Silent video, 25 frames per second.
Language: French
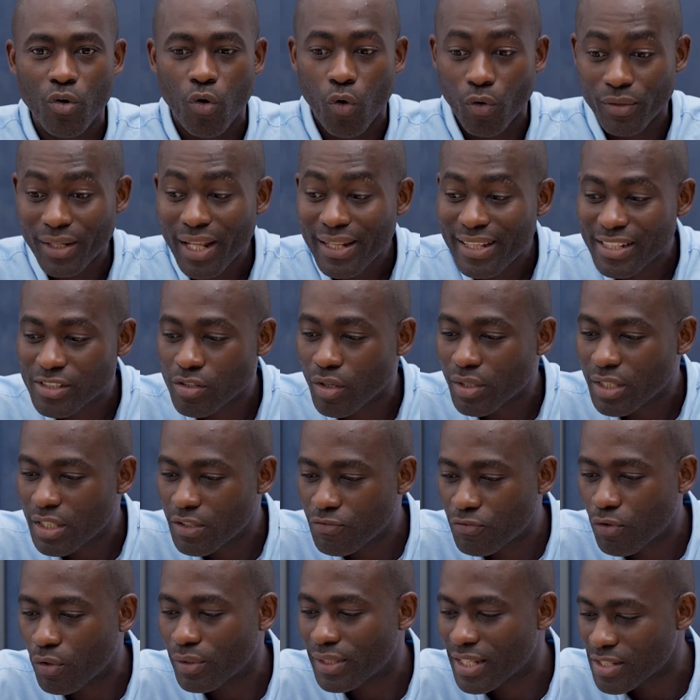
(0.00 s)
On a des gens
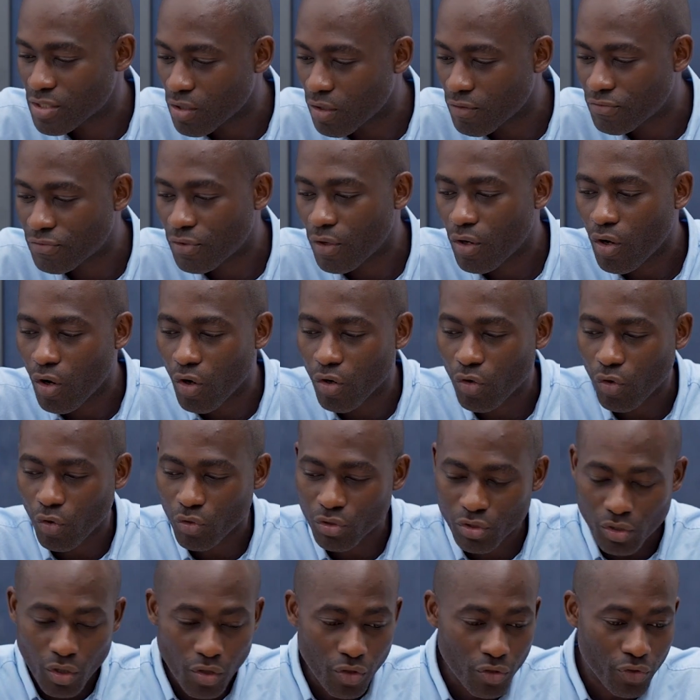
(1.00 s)
qui font des enfants en
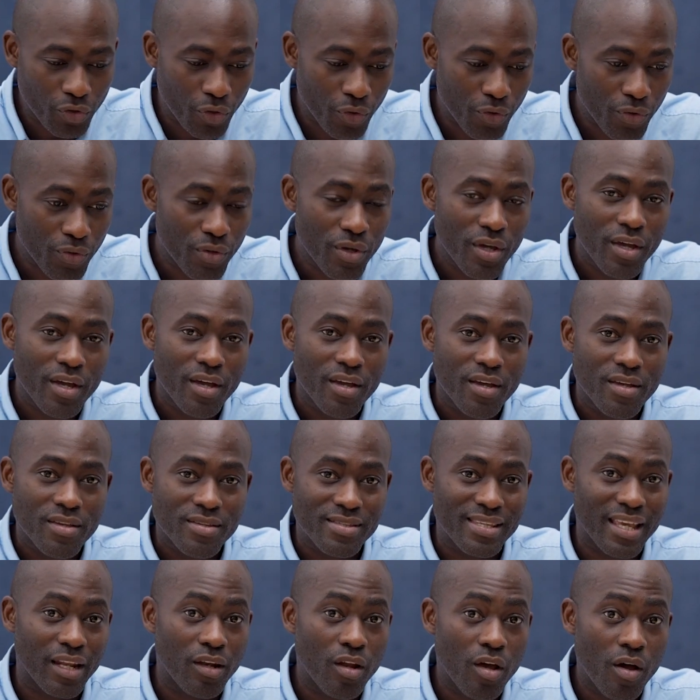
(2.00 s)
comptant que
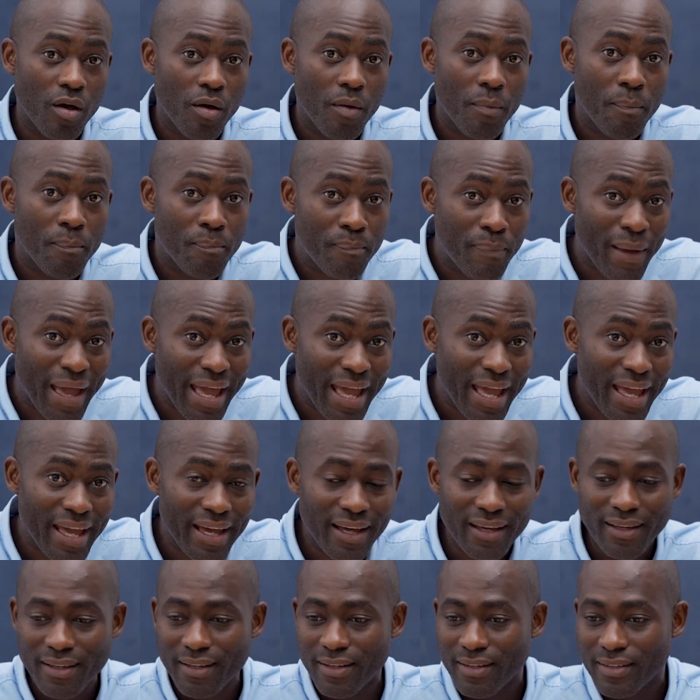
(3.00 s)
c'est leur
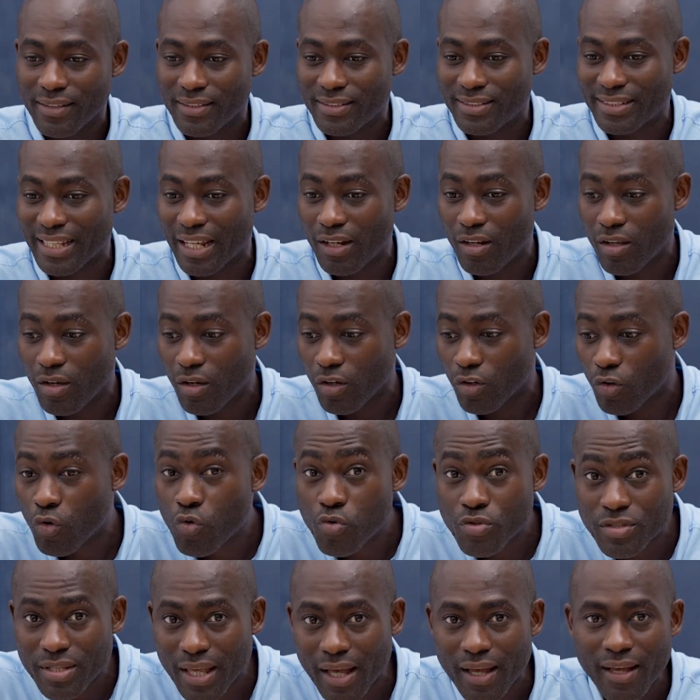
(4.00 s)
père, c'est leur
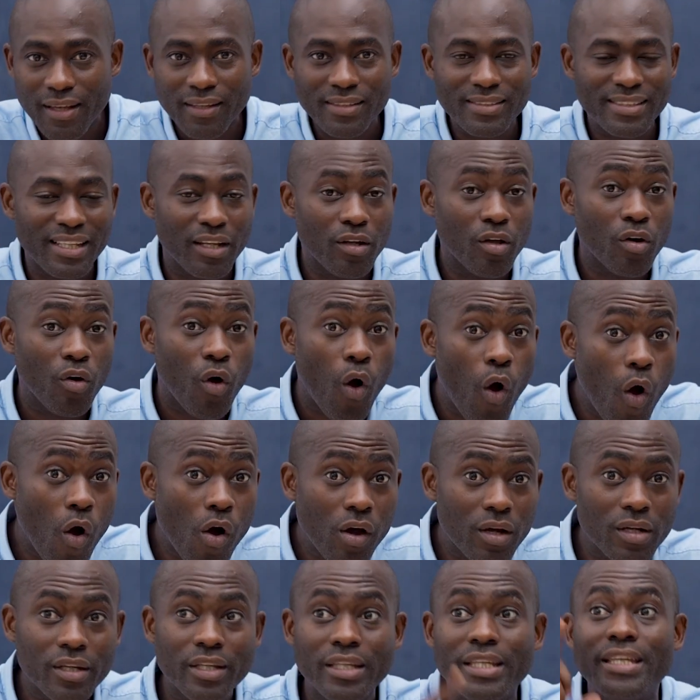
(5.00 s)
cousin, c'est leur
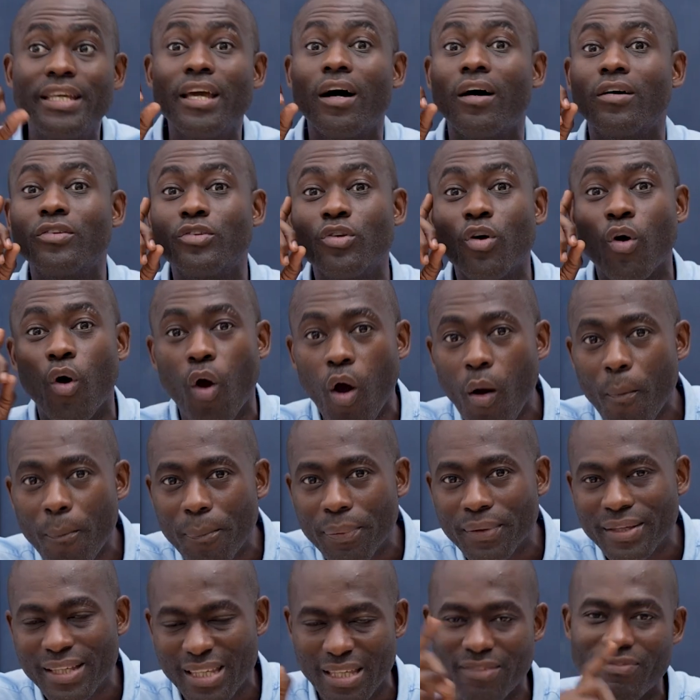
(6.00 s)
oncle qui est en
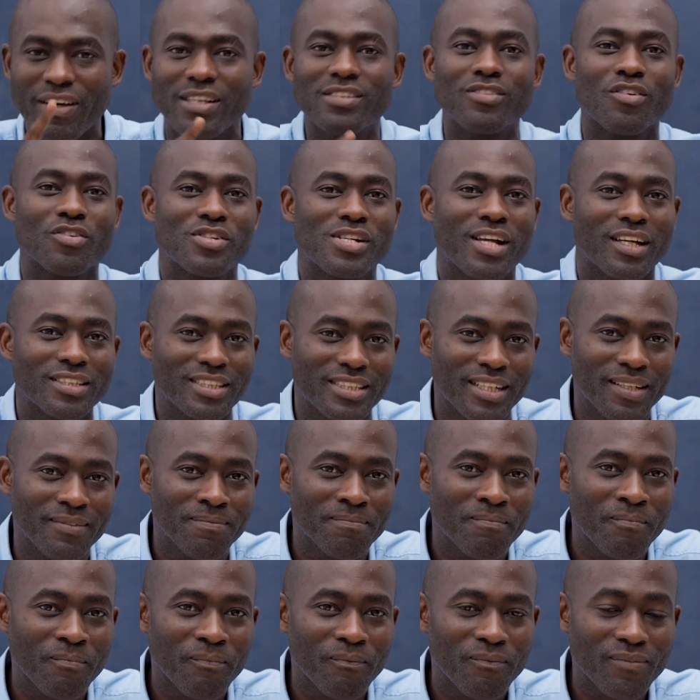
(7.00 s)
Europe qui va s'en charger.
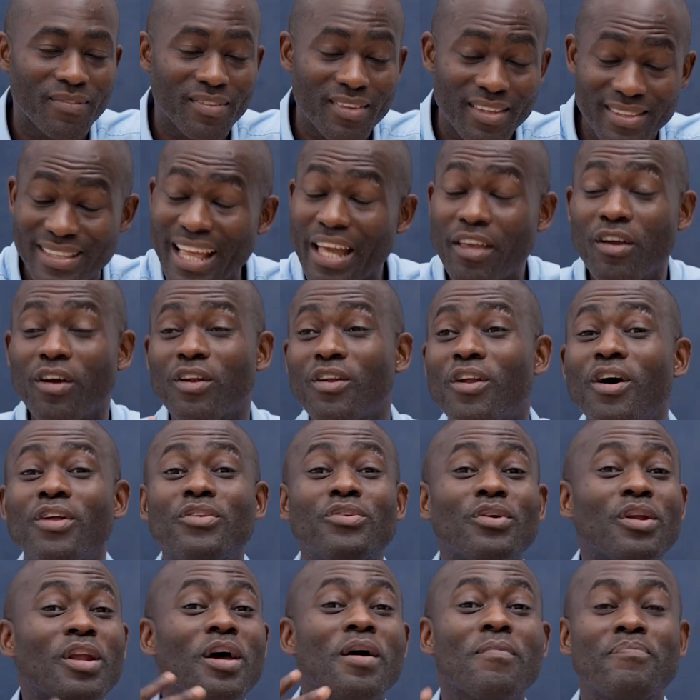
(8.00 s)
D'ailleurs, l'un
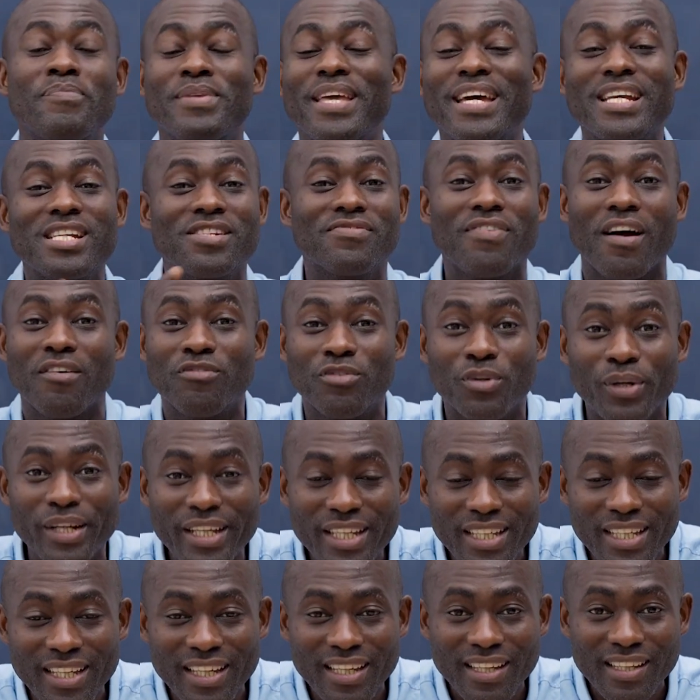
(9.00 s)
de leurs pièges
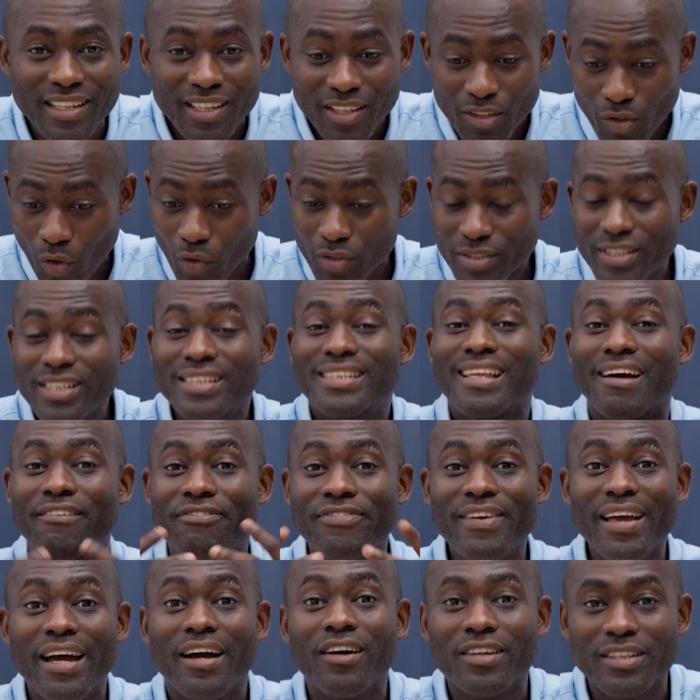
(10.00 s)
favoris consiste à
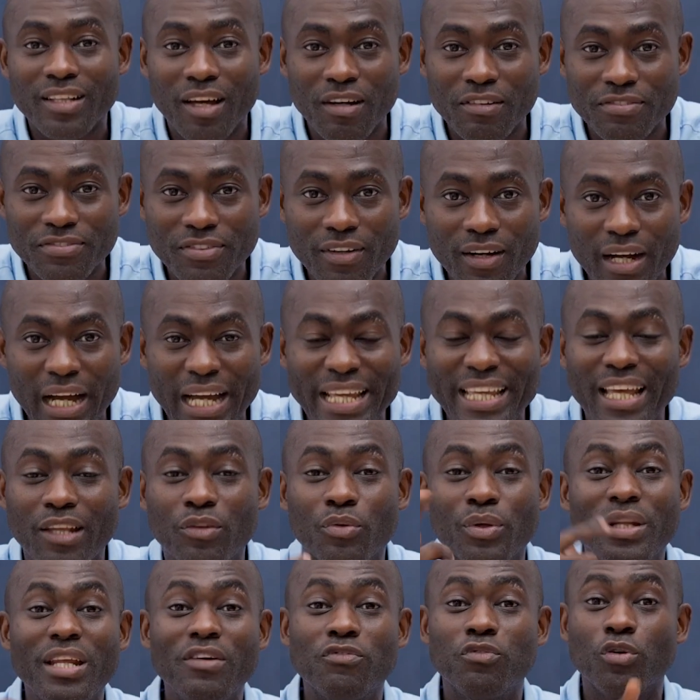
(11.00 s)
faire un enfant et à
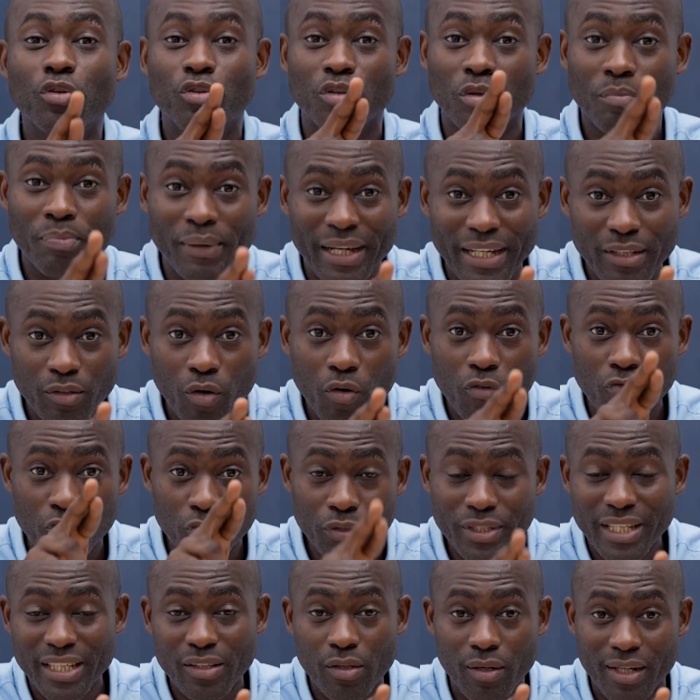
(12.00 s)
donner votre prénom,
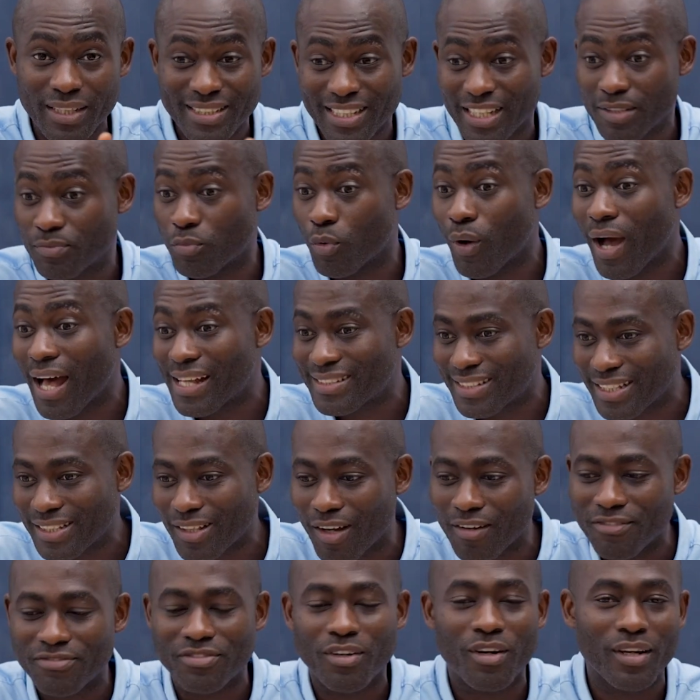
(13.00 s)
vous qui êtes dans la diaspora, à cet
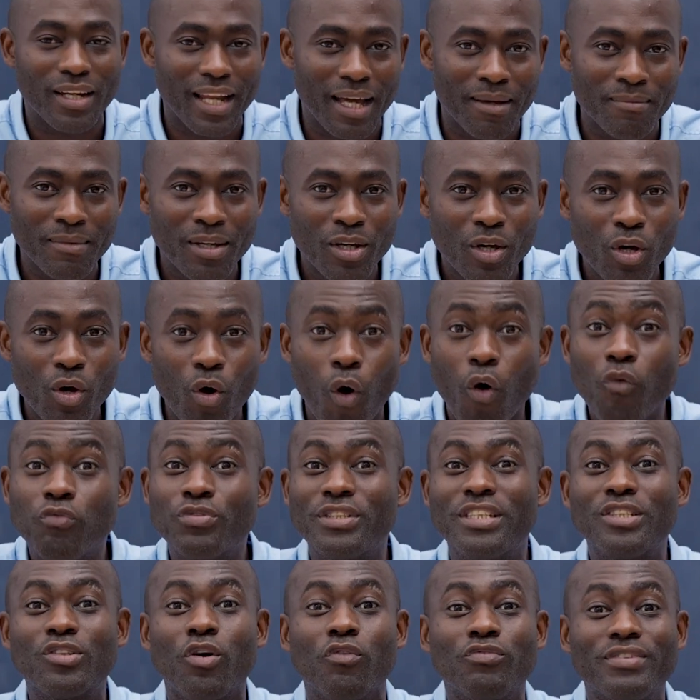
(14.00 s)
enfant-là. On
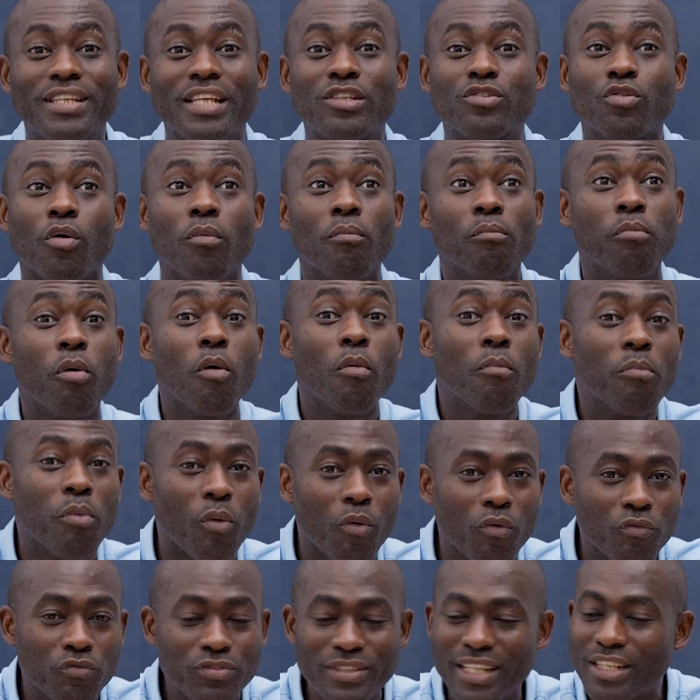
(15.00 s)
vous dit que vous êtes son
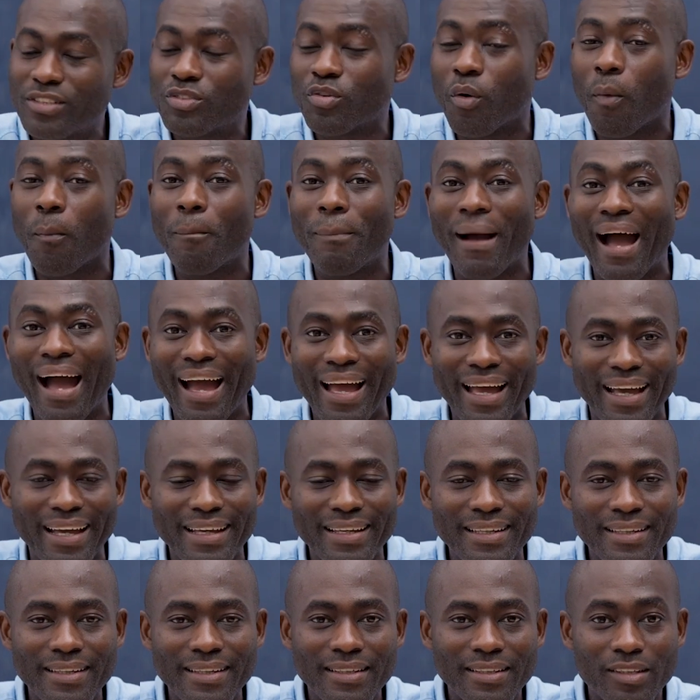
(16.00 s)
bonbon, vous êtes son parrain,
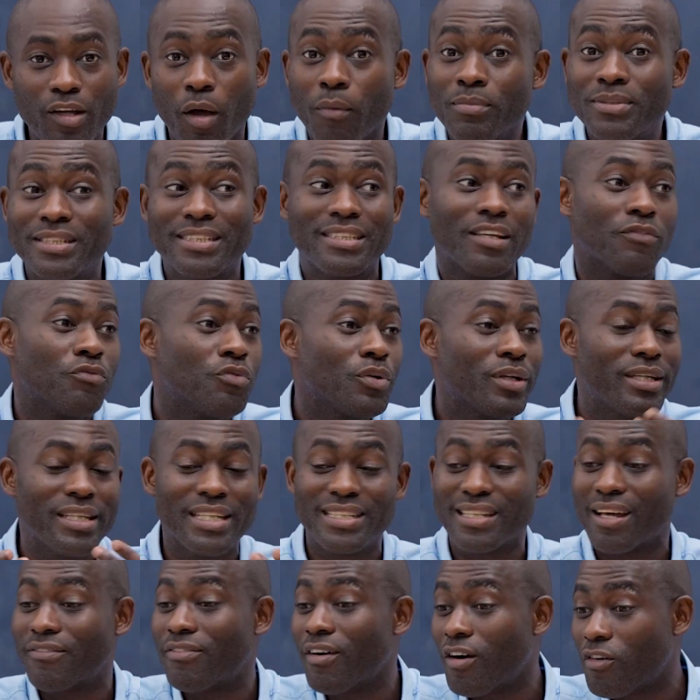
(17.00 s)
comme si c'est vous qui
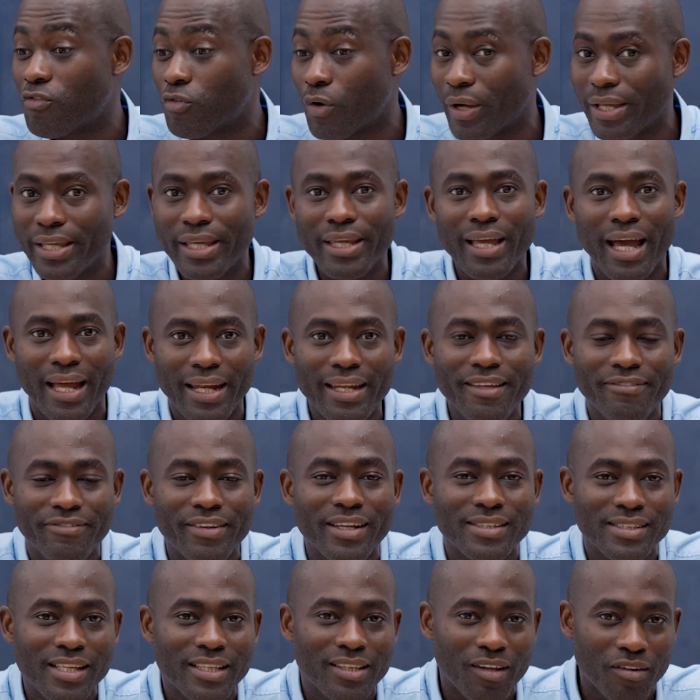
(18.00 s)
les avez envoyés aller
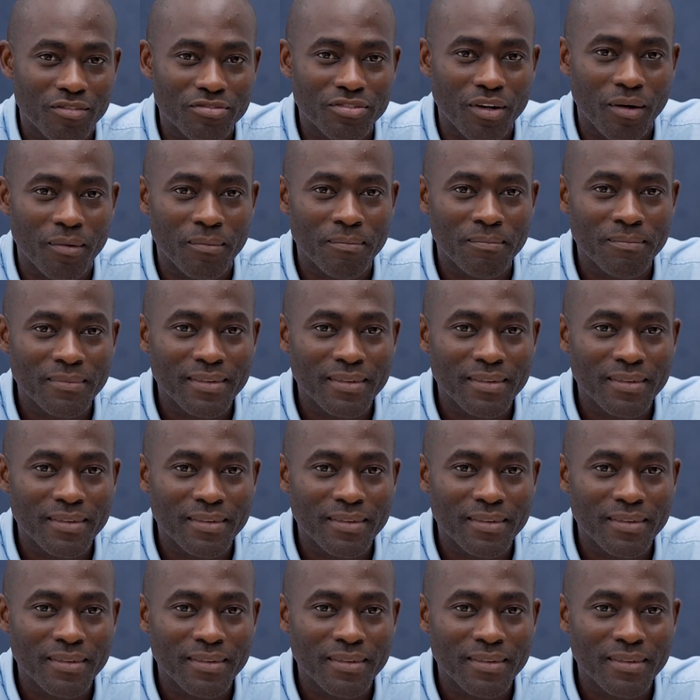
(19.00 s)
faire cet enfant.